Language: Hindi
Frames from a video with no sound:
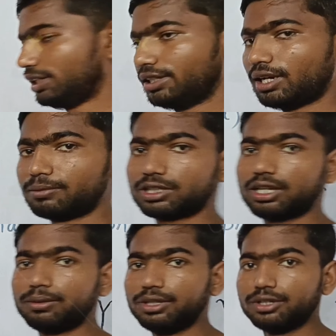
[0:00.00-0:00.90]
थीटा
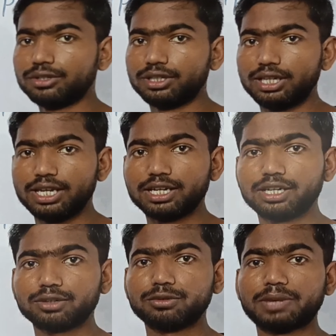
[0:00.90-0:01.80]
मतलब
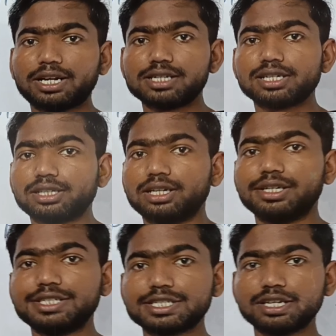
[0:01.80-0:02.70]
एंगल को माना जाता
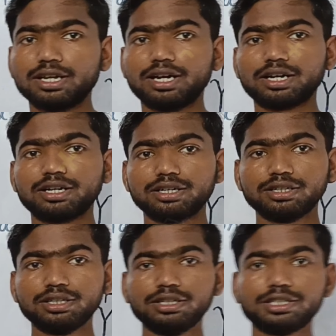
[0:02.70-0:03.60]
है जैसे अगर
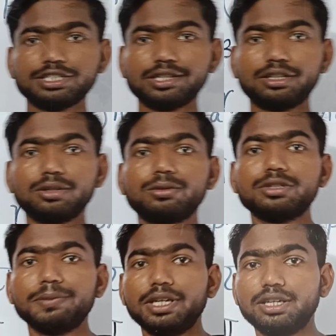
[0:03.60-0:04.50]
किसी
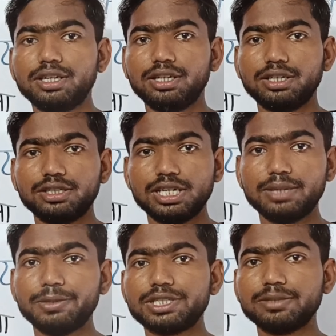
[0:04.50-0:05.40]
त्रिभुज में
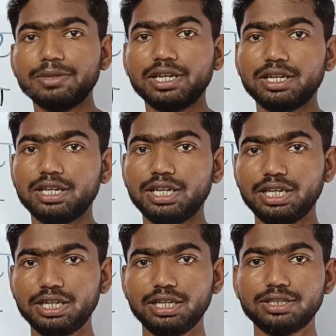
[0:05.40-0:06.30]
एबीसी में
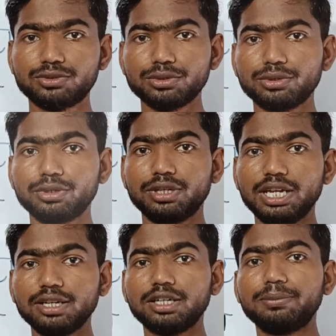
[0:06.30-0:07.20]
जो
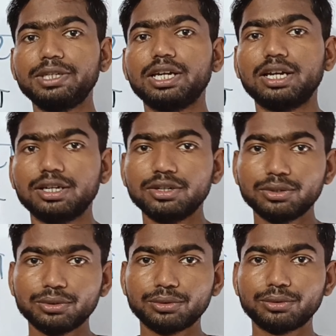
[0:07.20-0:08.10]
एंगल बी है
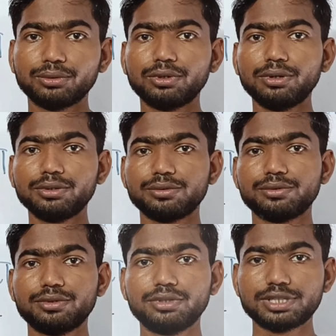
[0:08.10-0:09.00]
वो
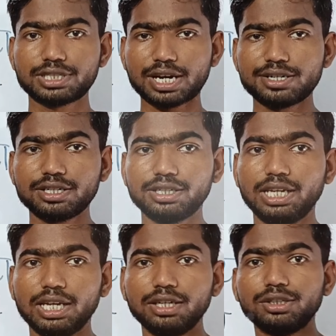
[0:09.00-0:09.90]
साठ
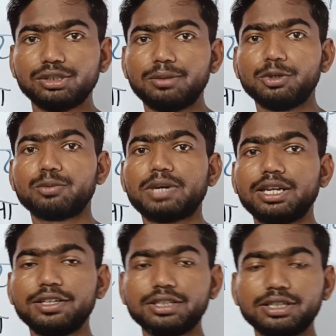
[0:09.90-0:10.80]
डिग्री है तो हम लोग
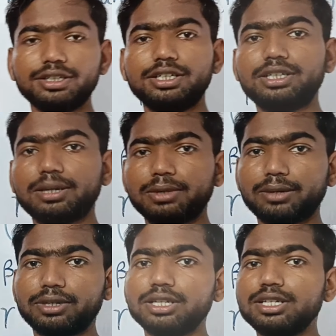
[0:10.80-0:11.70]
मान लेते हैं कि ठीटा
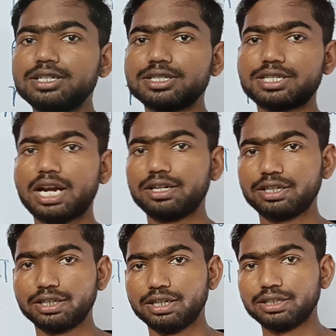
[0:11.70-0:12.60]
बराबर साठ
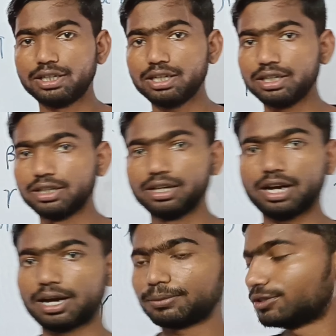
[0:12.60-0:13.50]
डिग्री ठीक
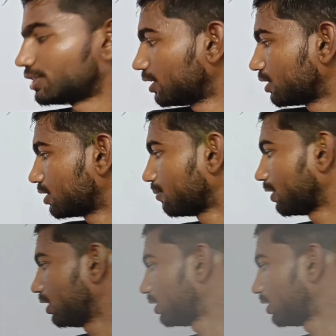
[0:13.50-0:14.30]
आपको इस तरह से समझ